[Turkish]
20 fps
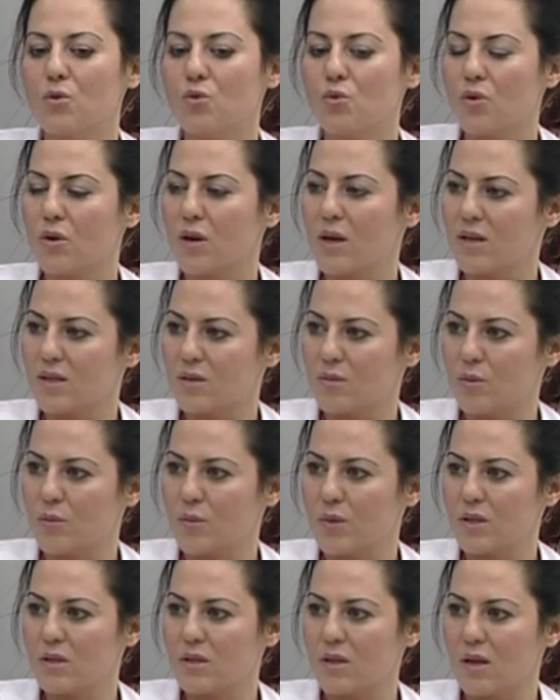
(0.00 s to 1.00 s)
çok az bir
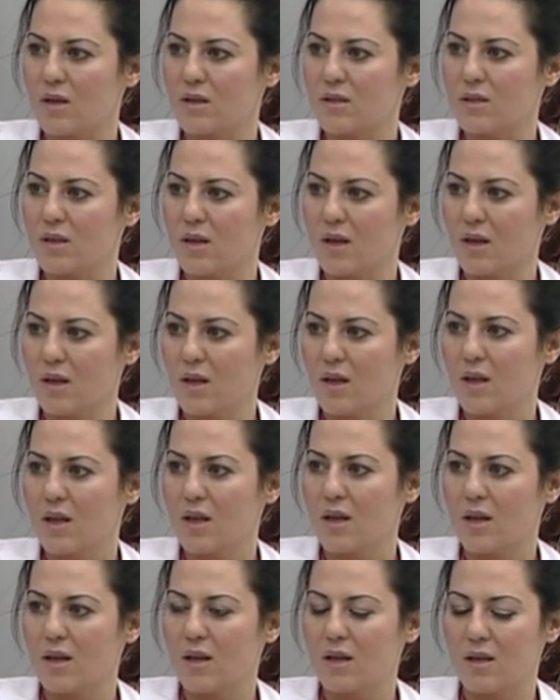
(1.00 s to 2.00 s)
miktarda,
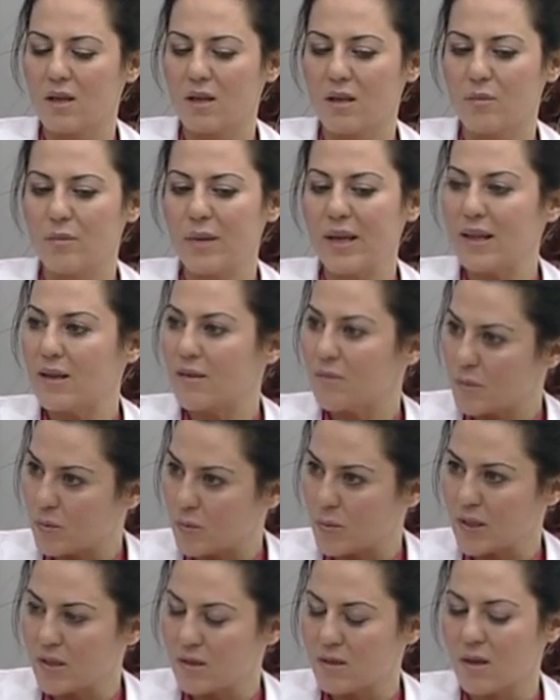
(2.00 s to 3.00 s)
belli bir
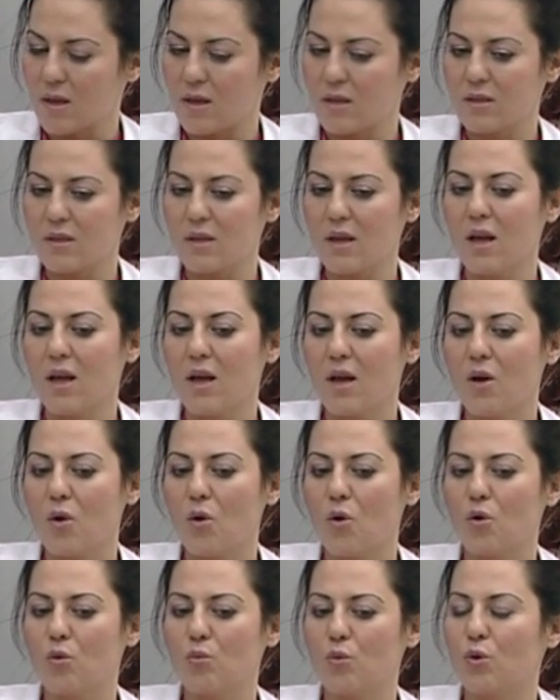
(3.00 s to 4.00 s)
miktarda
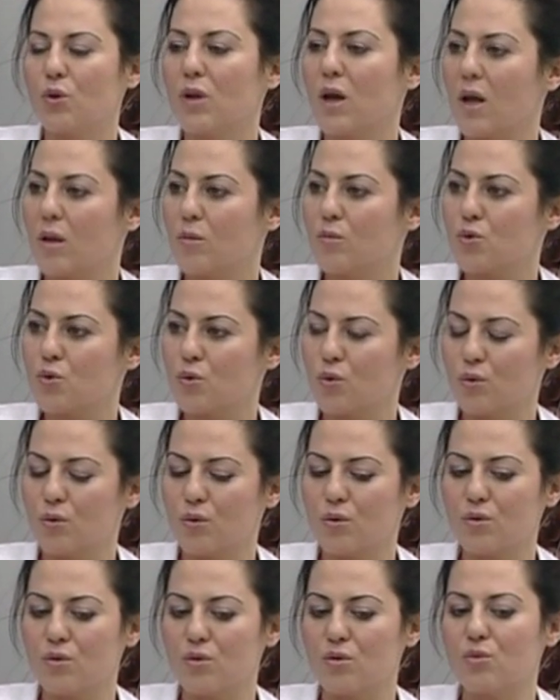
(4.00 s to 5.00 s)
hormonu almış
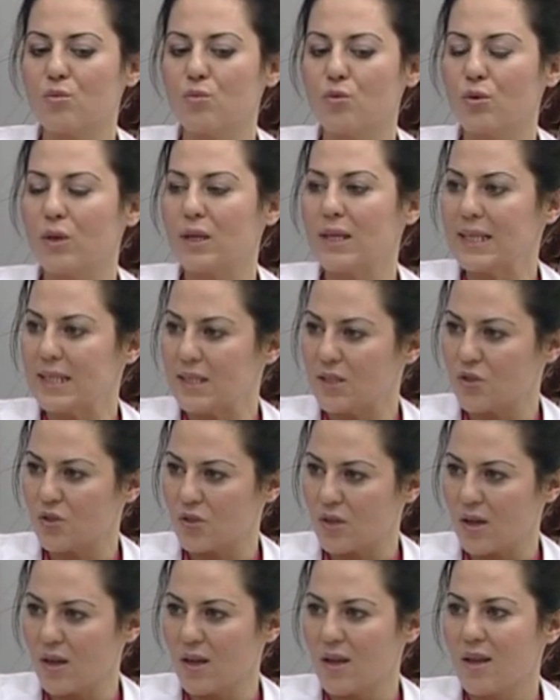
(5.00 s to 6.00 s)
oluyorsunuz. Bunu
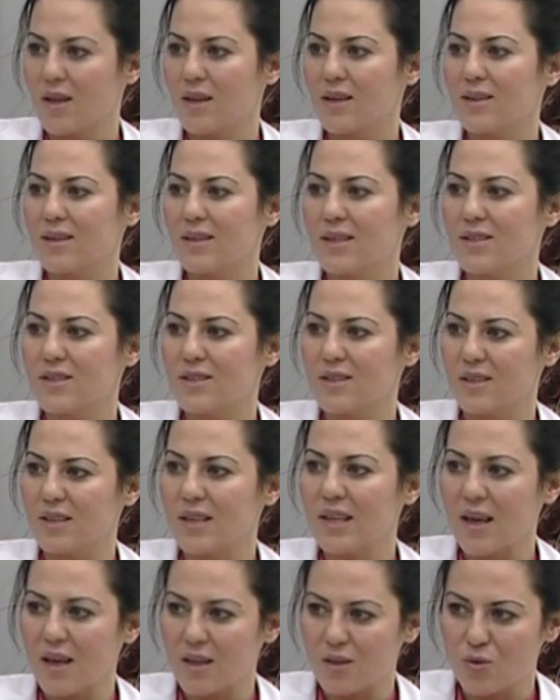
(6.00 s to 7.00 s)
alınca
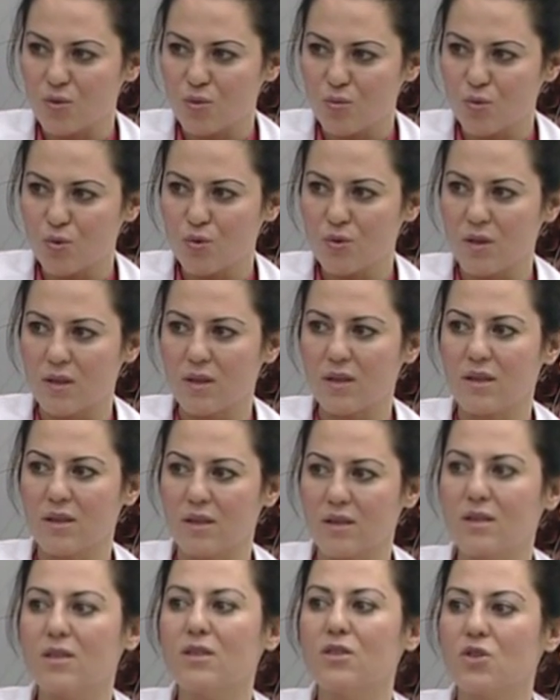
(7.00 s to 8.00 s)
kişinin kendi
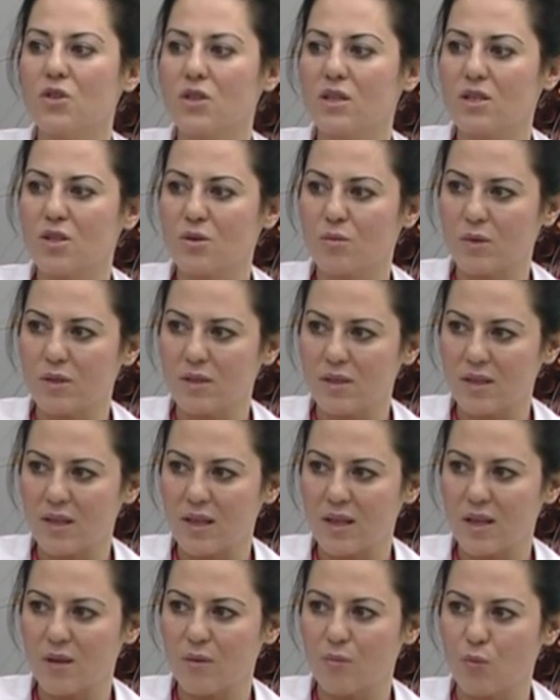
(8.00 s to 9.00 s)
yumurtalıklarının çalışması
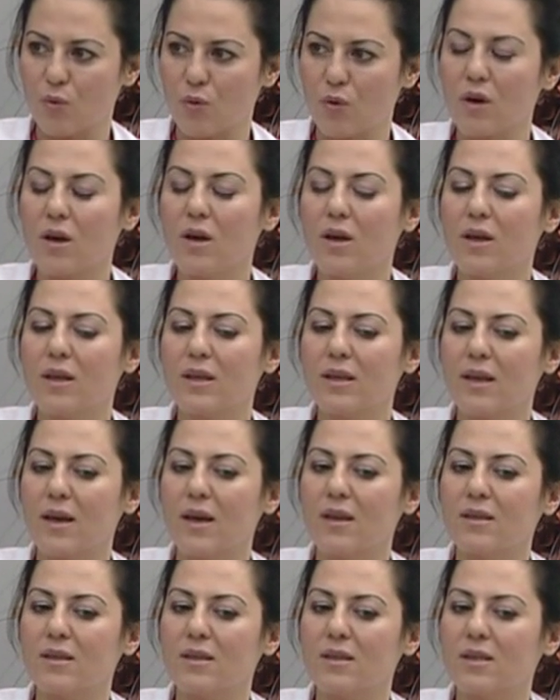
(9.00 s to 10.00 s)
gerekmiyor.
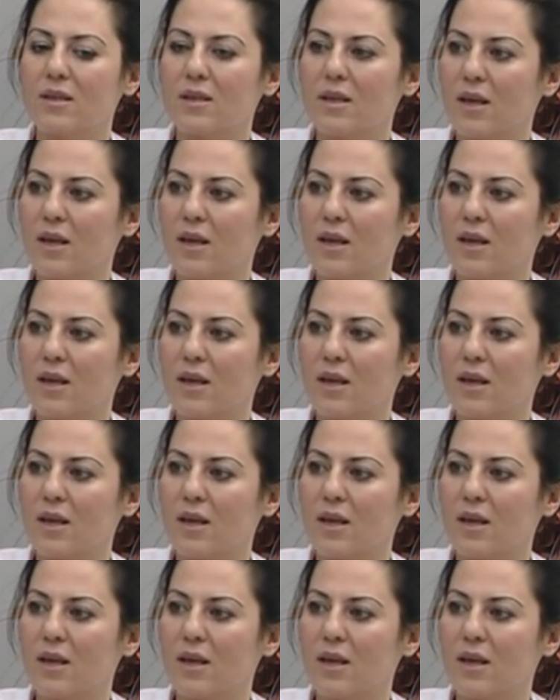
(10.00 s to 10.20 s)
Kendi